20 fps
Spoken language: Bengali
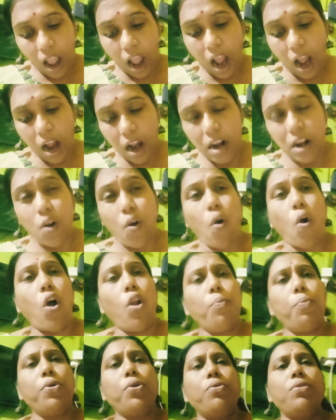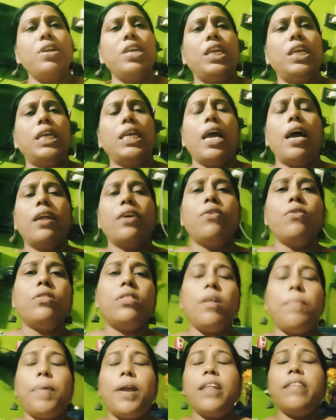আর অল্পটুকুনি শেয়ার করতে
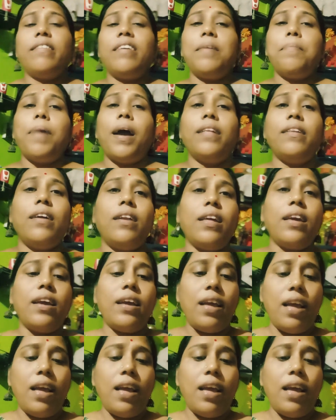পেরেছি বাজারে